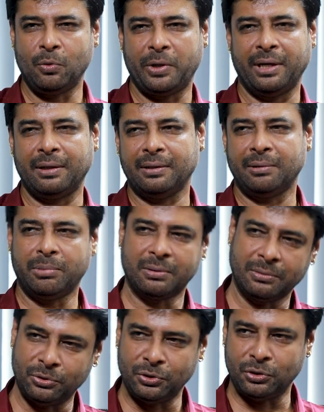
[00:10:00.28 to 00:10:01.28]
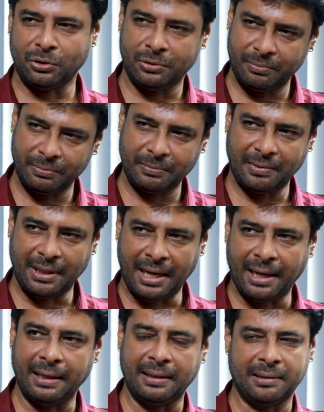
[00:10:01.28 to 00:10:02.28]
ஃபோர்டீனுக்கு இந்த பக்கம் கொஞ்சம்
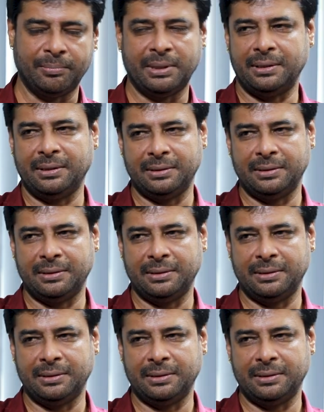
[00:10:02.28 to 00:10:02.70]
லேக் ஆகிற மாதிரி